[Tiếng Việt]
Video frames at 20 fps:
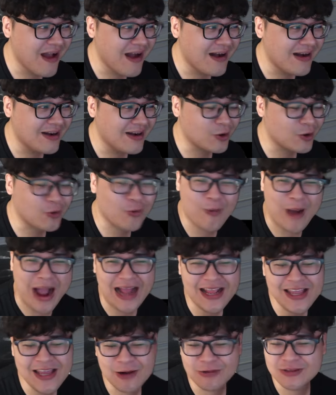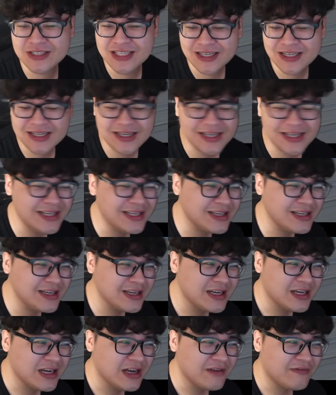nó quá nhiều chữ ấy
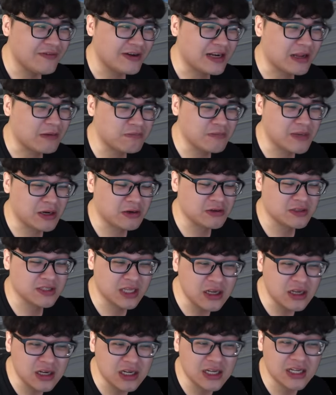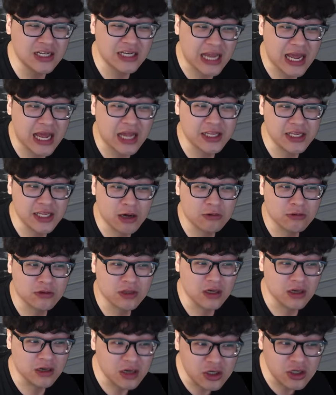và đặc biệt nó rất nhà nhiều
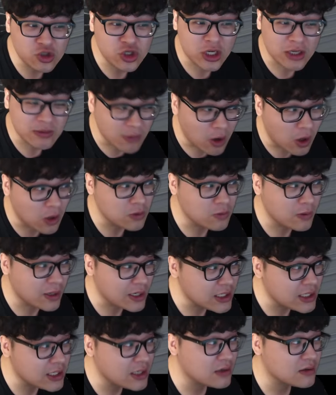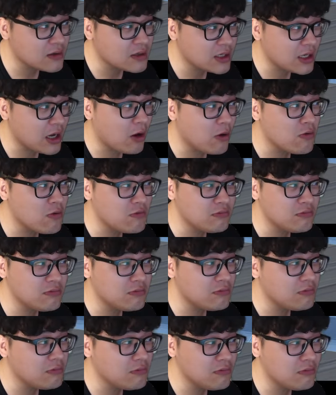từ ngữ chuyên môn luôn ấy kiểu
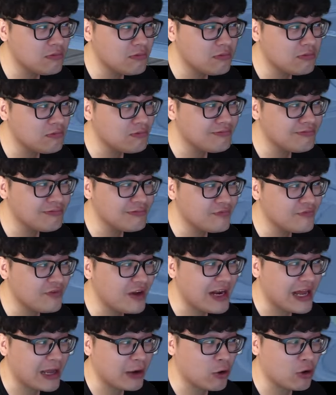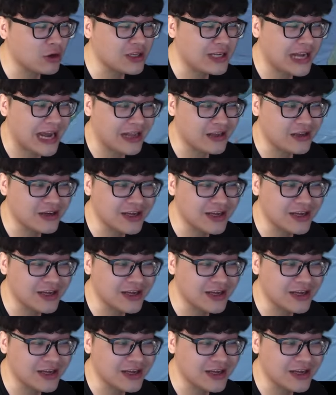với lại có cả những cái